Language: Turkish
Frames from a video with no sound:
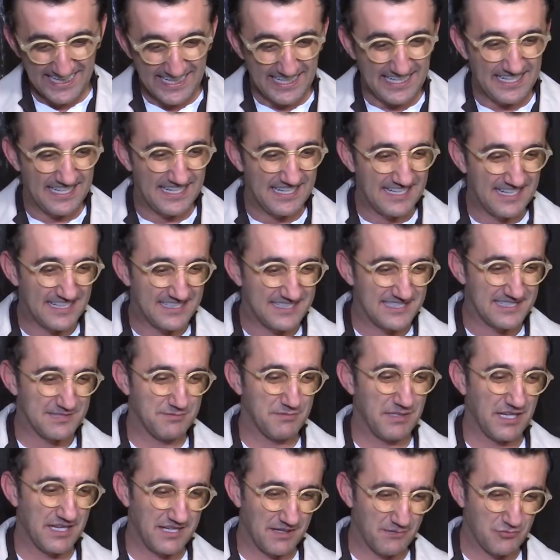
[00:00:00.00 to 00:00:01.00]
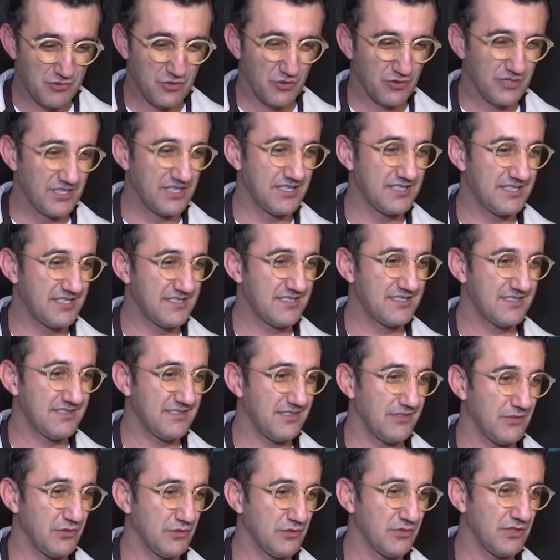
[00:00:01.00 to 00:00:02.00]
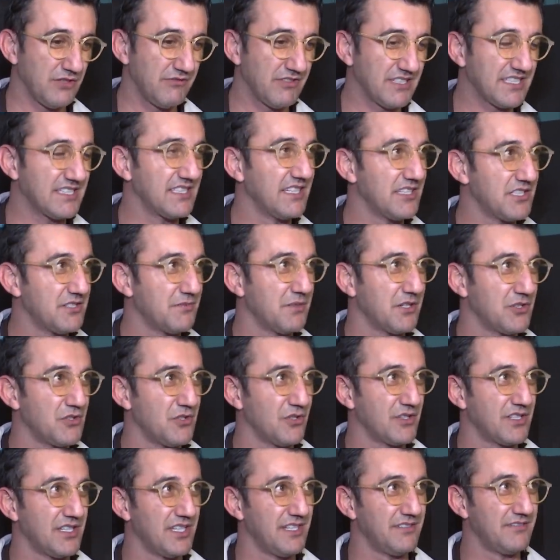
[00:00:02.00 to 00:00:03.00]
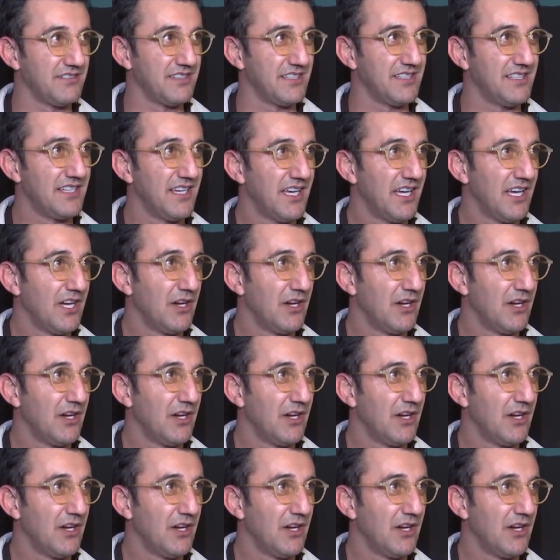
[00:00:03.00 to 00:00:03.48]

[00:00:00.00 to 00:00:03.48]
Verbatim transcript: E, kızımla aram çok iyidir. Onunla vakit geçirmek çok keyifli.